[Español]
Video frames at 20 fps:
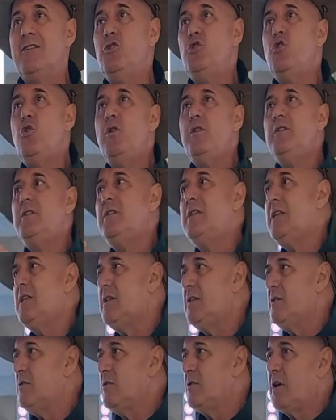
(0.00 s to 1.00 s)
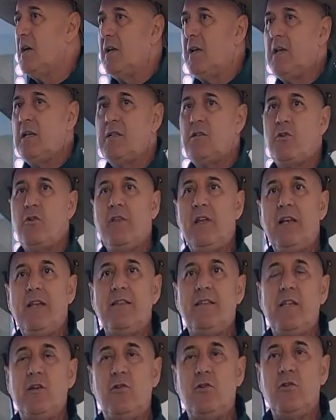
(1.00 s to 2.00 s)
no entiendo, Carles, lo
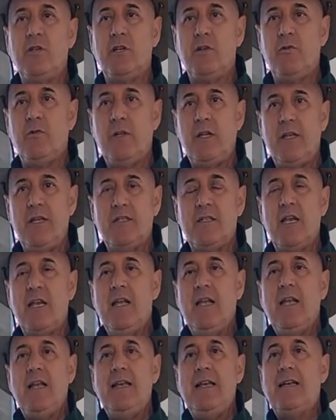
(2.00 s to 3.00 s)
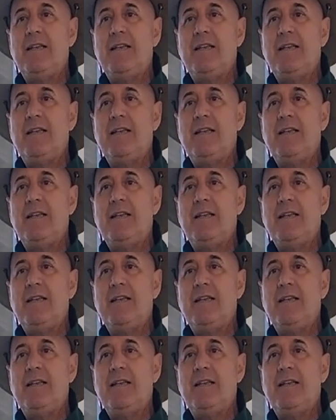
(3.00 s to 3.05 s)
de las discontinuidades.